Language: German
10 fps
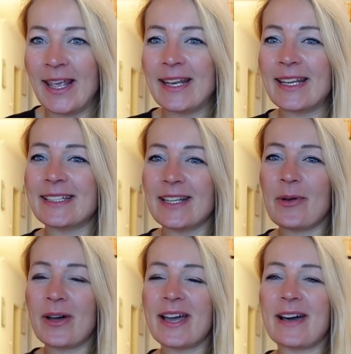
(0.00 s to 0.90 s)

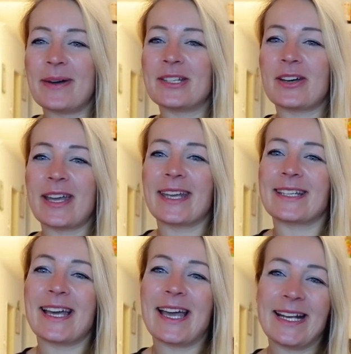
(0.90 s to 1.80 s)
Nachdem heuer aber doch
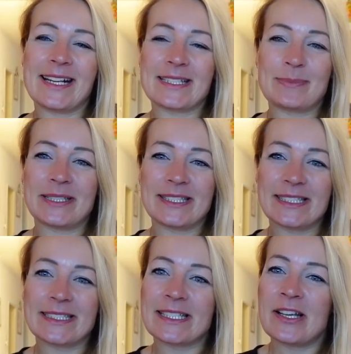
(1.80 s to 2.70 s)
echt einiges
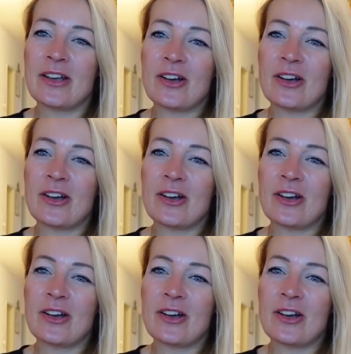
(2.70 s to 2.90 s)
passiert ist